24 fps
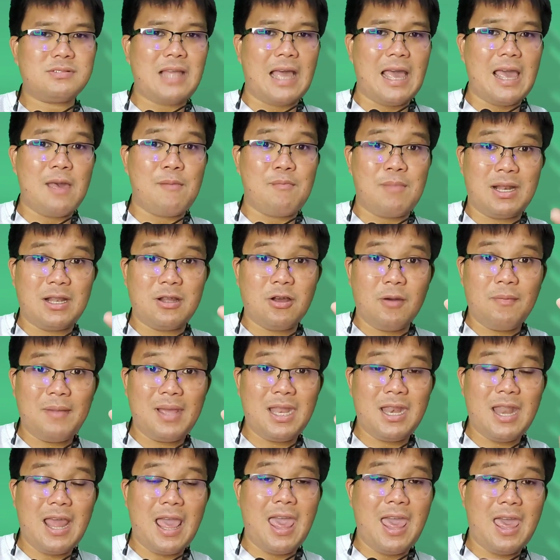แต่มันก็
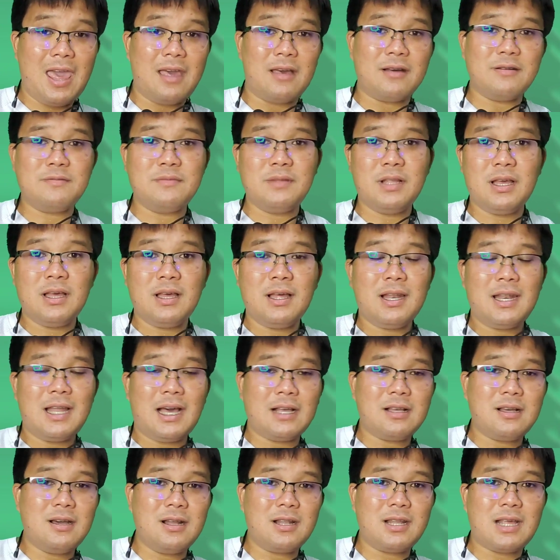ไม่แน่
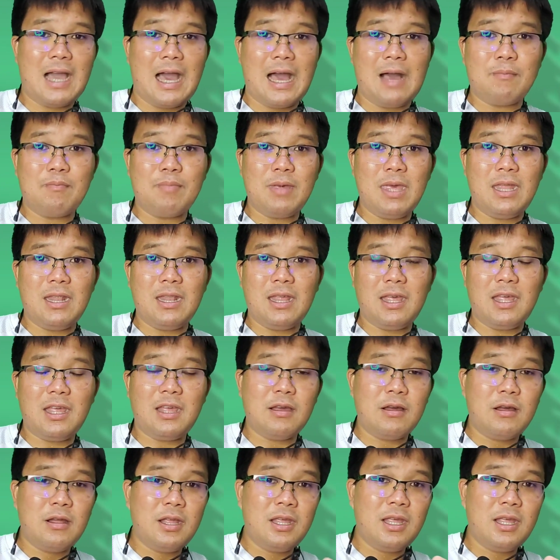ถ้าเกิดกลางปีนี้